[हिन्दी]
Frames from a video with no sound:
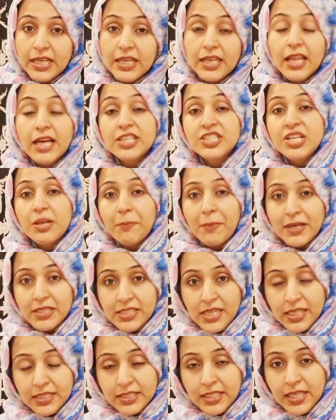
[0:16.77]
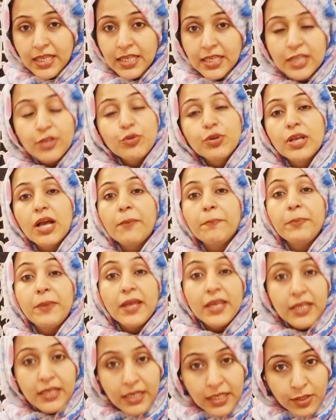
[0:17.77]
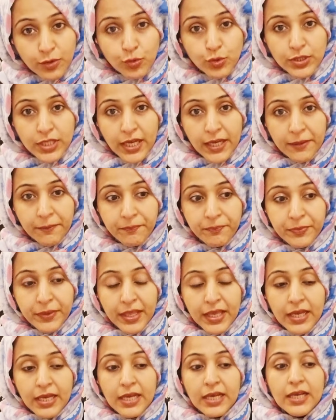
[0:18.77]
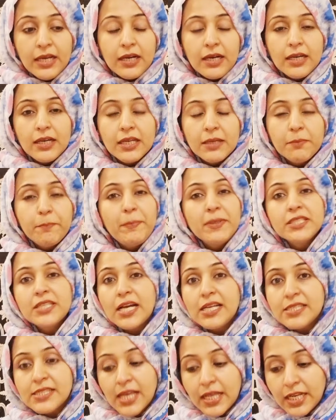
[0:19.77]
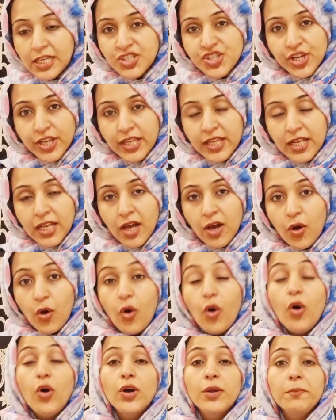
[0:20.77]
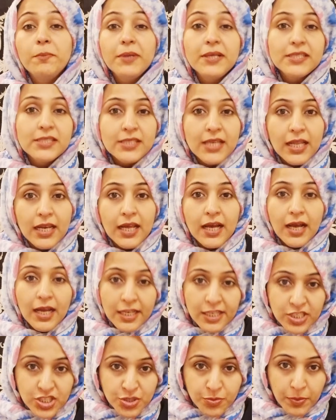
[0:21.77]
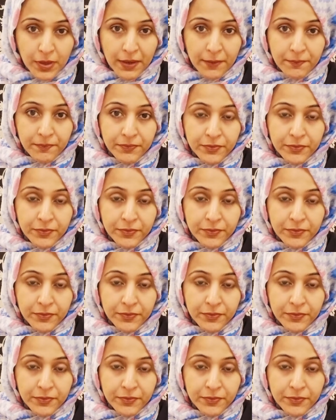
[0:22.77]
लाशें पाई जाती हैं ये उनका अपना ही घर होता है पचास साल शकीला और बीस साल अलिशबा